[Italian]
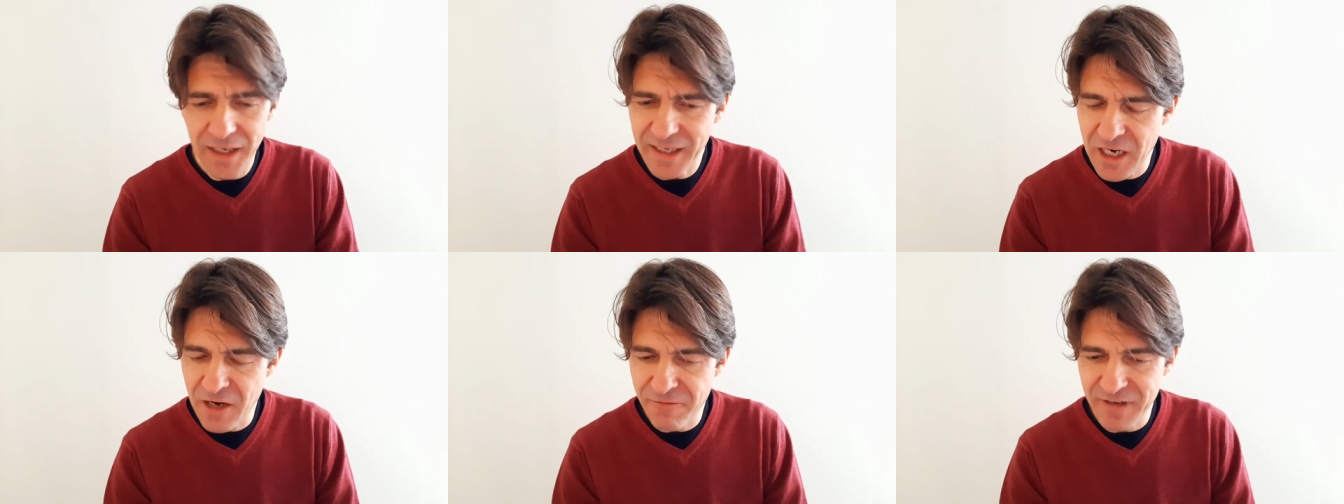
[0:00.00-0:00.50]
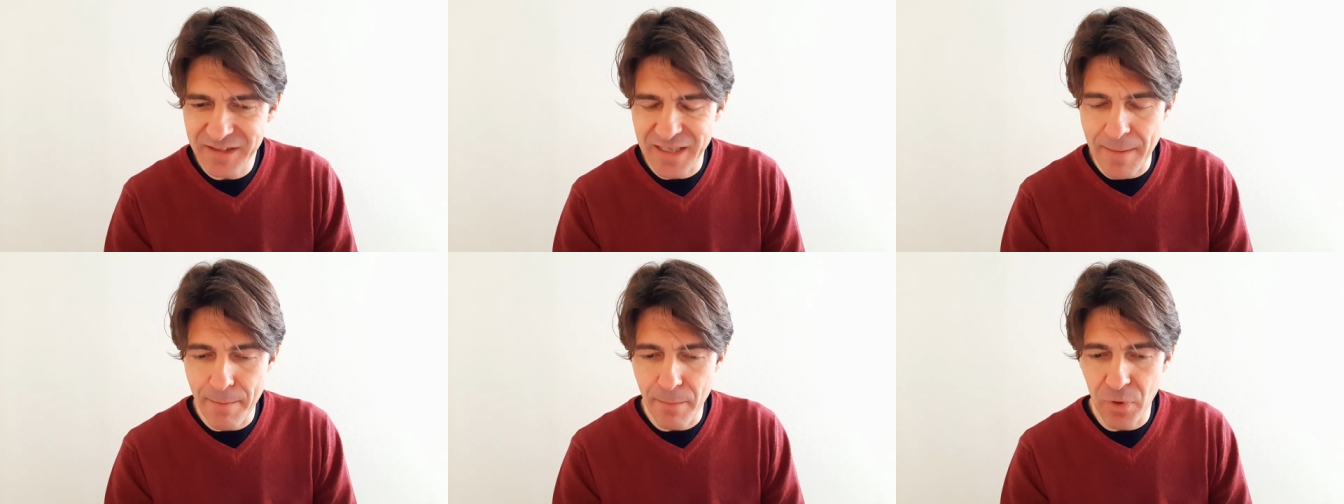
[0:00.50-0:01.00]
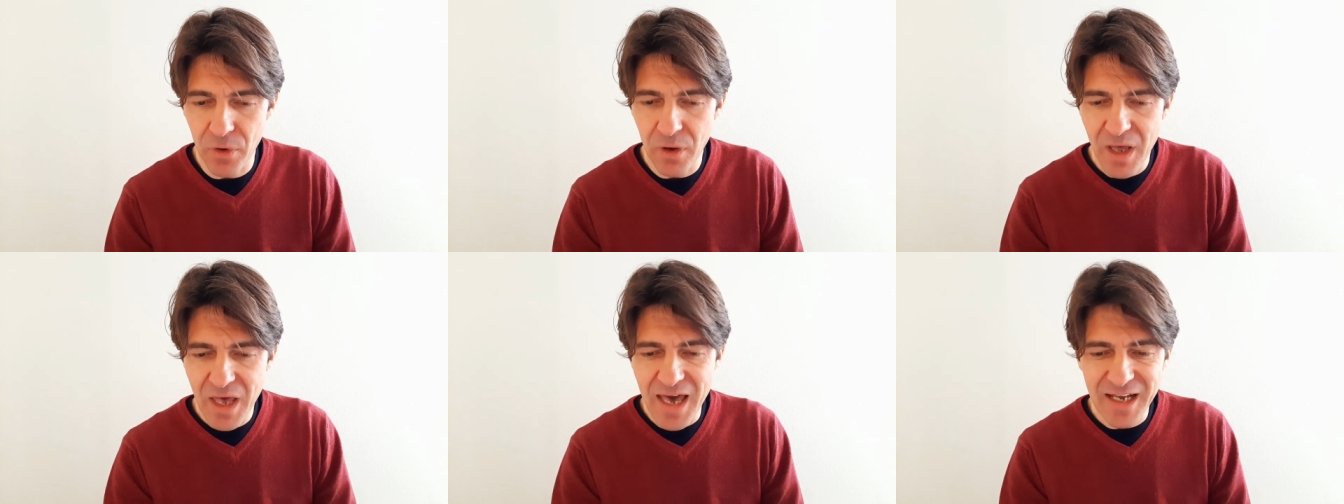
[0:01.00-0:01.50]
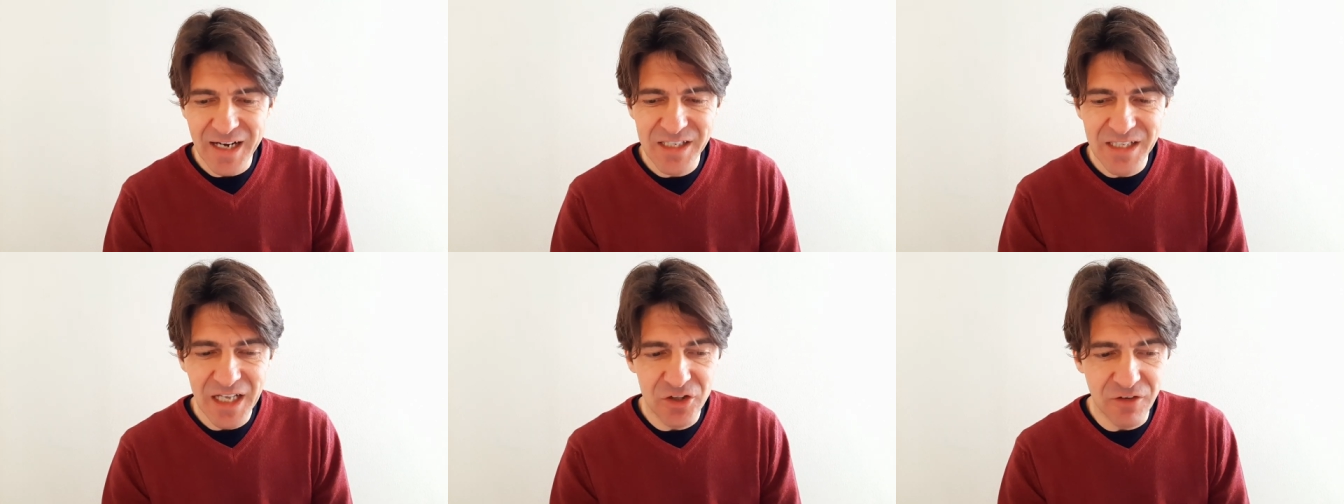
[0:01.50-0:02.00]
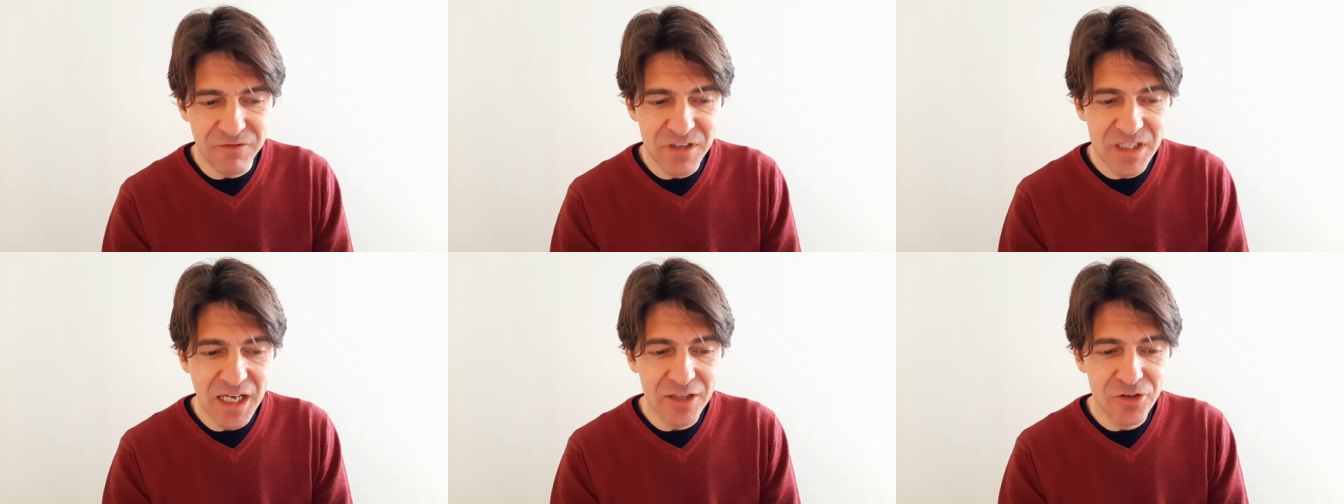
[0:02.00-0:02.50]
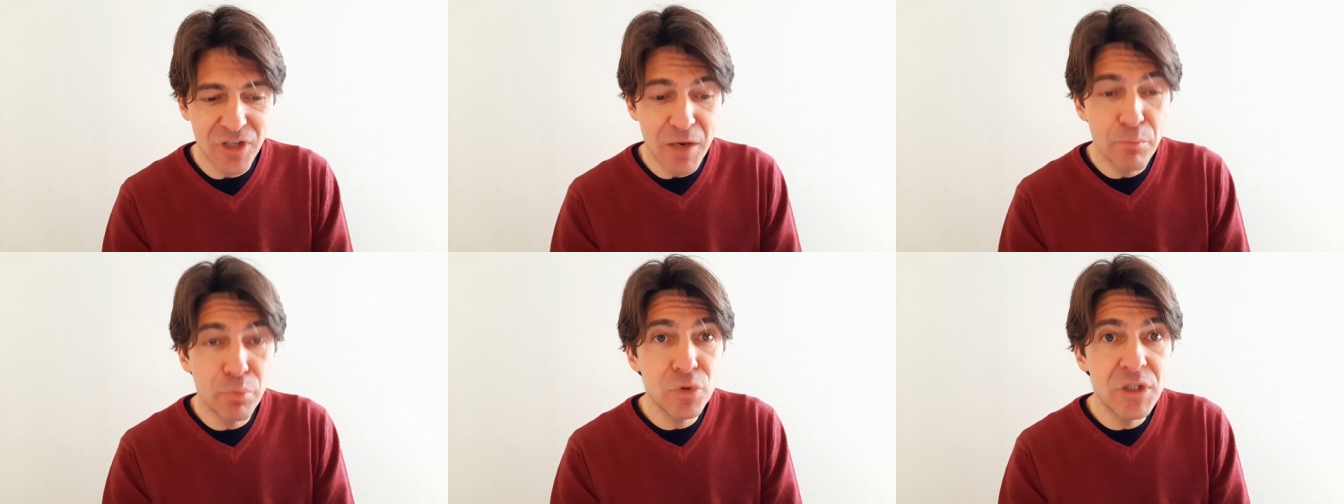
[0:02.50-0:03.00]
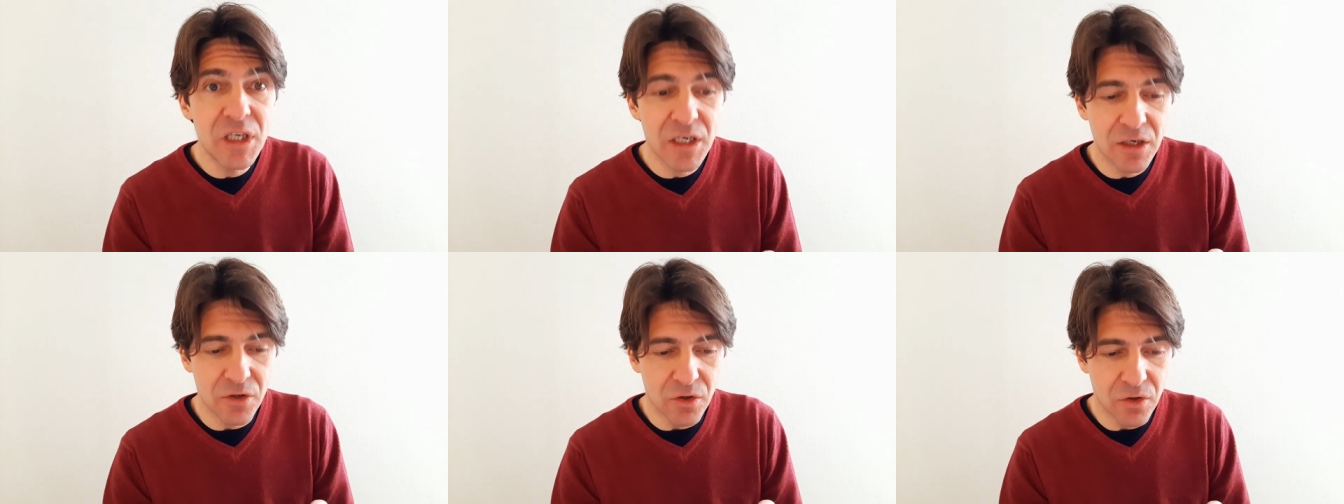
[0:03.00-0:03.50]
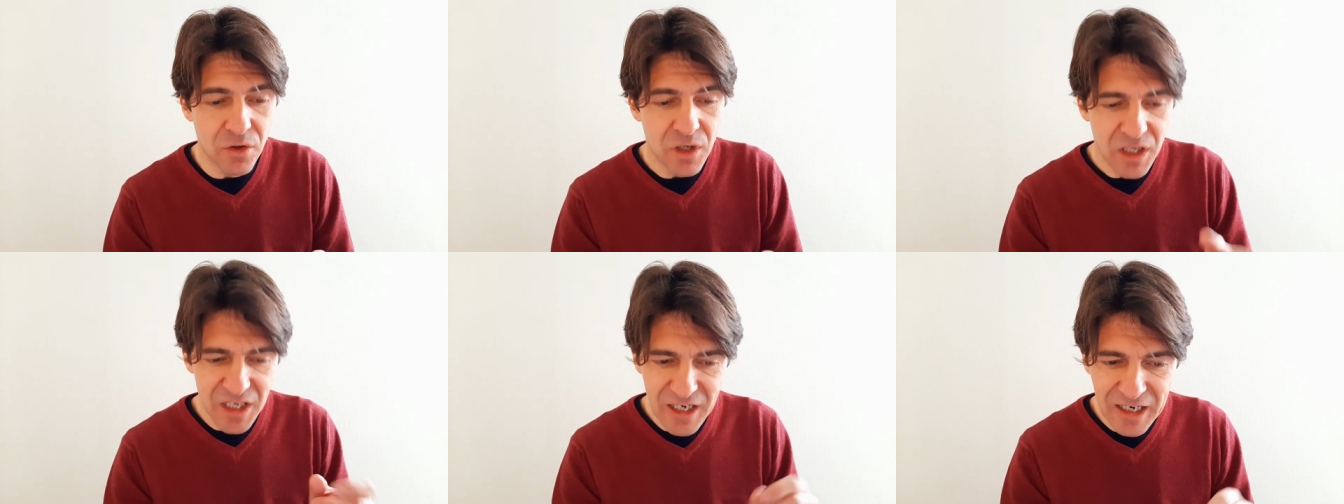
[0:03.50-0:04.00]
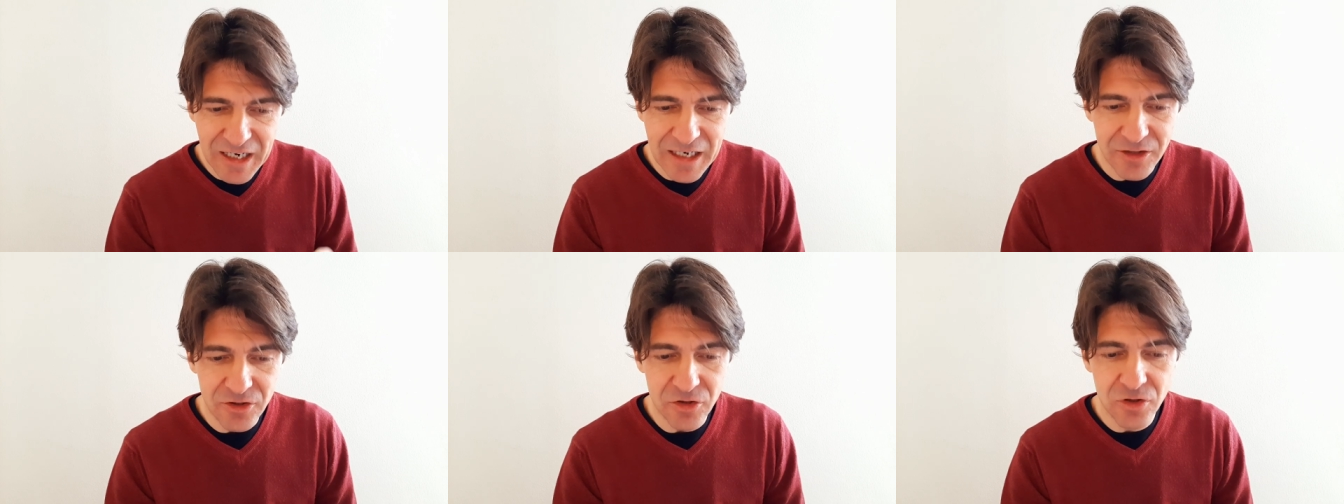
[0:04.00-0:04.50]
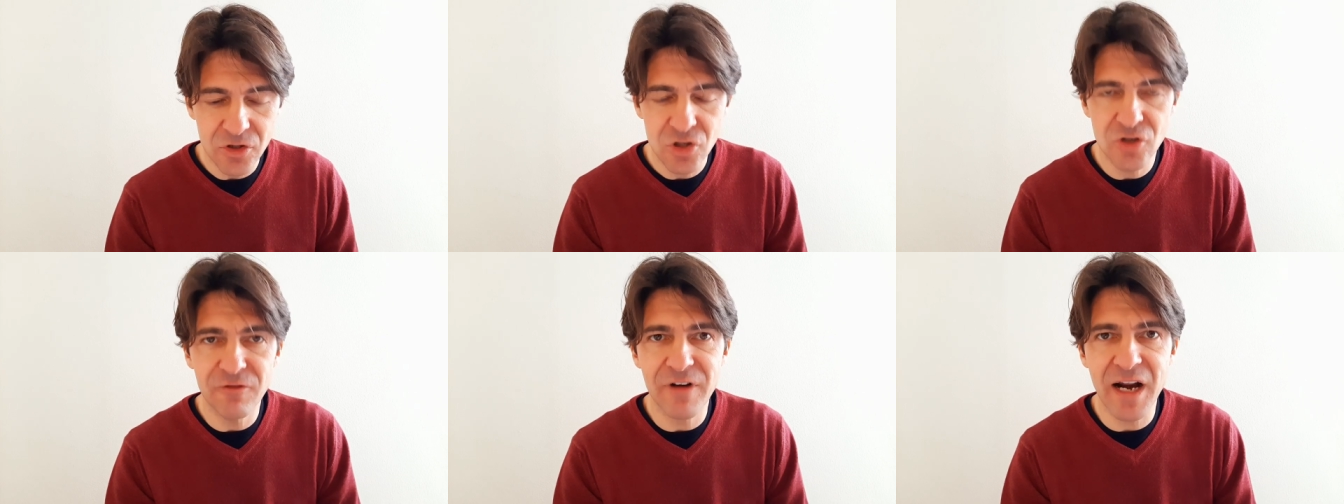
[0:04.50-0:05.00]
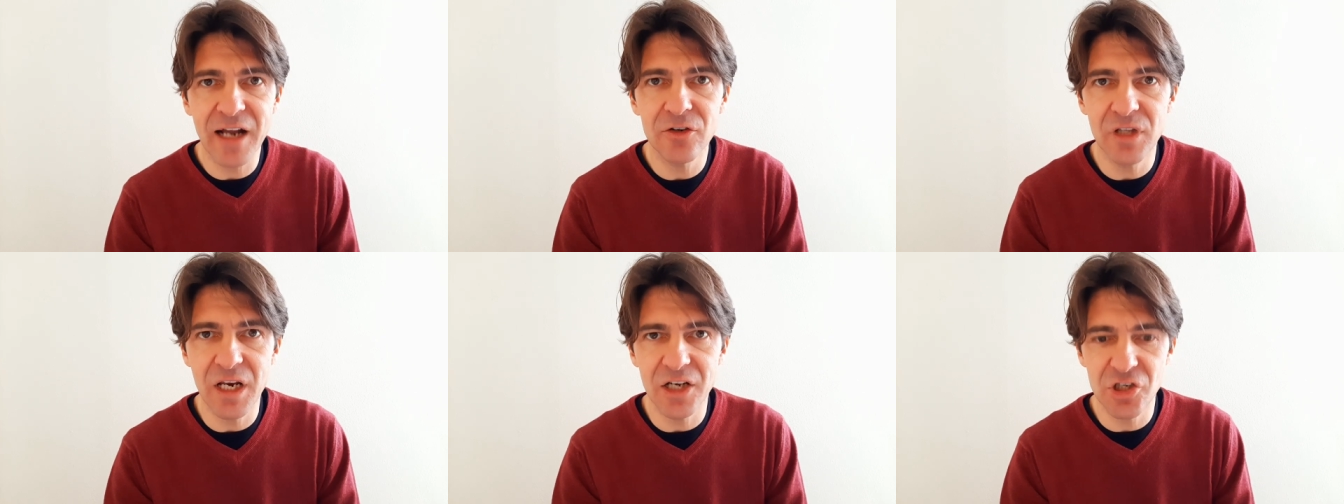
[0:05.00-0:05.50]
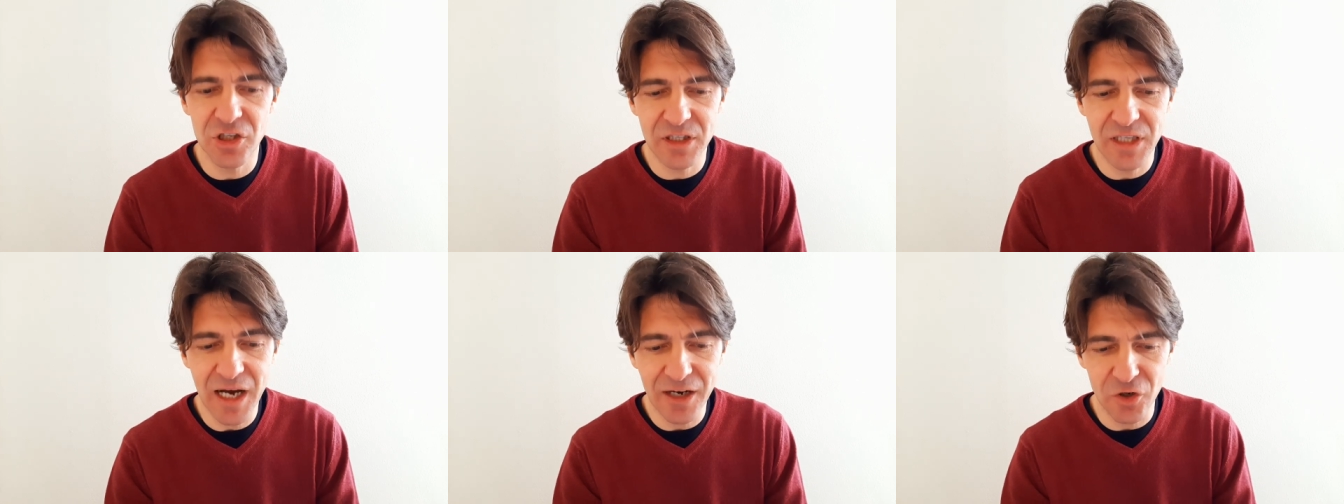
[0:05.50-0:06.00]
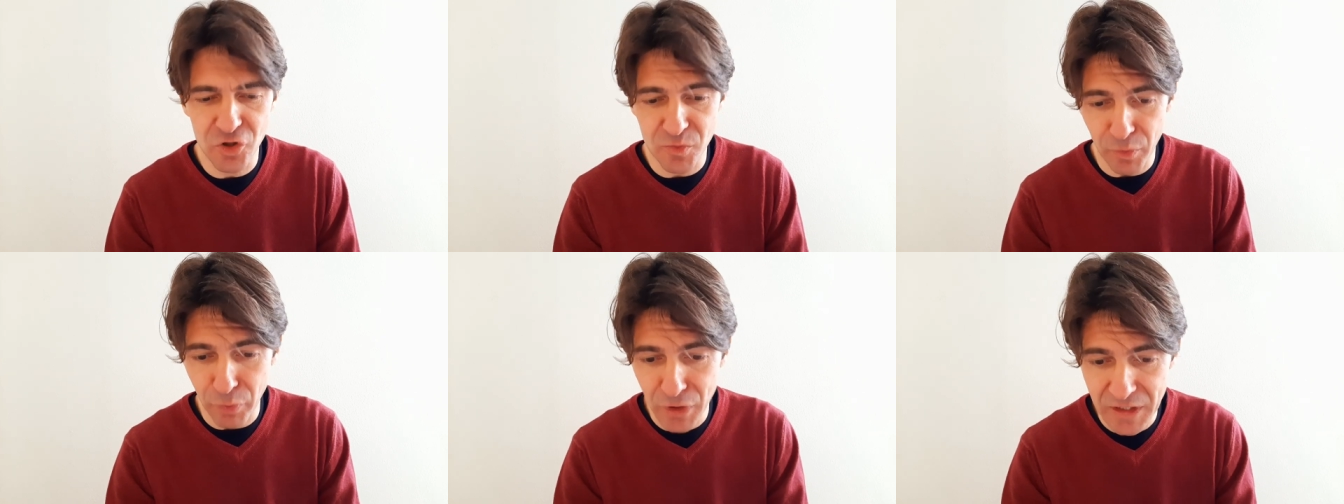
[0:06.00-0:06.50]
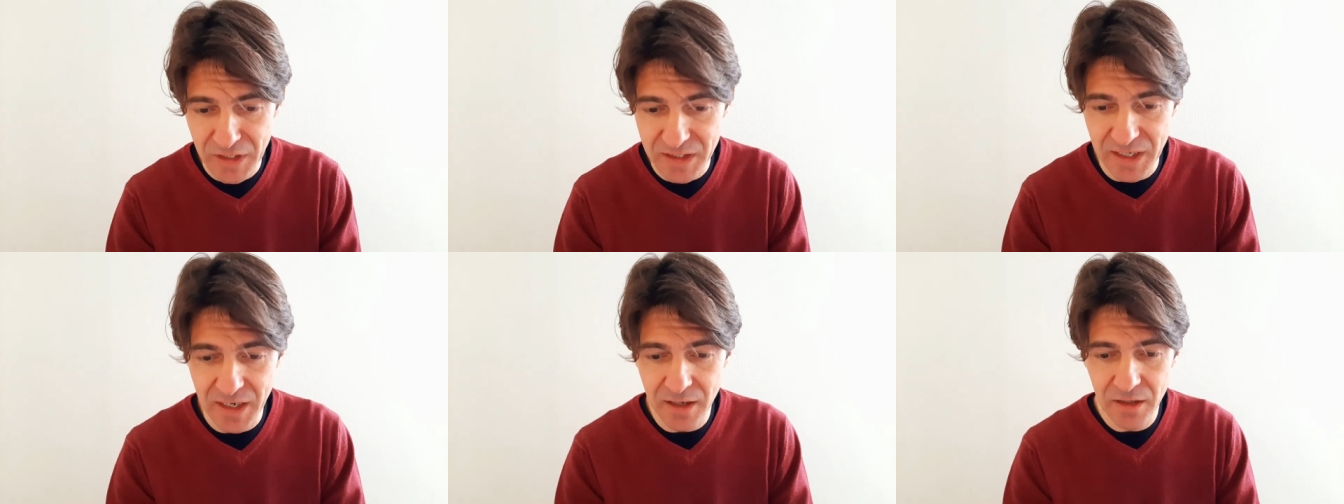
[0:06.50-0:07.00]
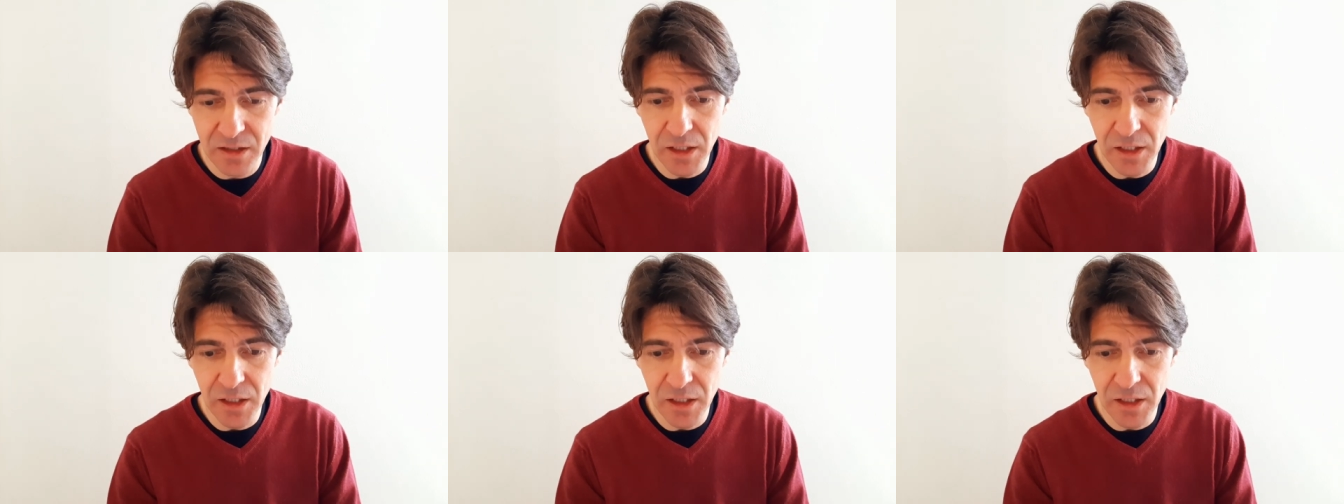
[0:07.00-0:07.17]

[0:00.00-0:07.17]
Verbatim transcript: che nel frattempo era stato avvistato dal pudico, inclito sovrano della città cosmopolita.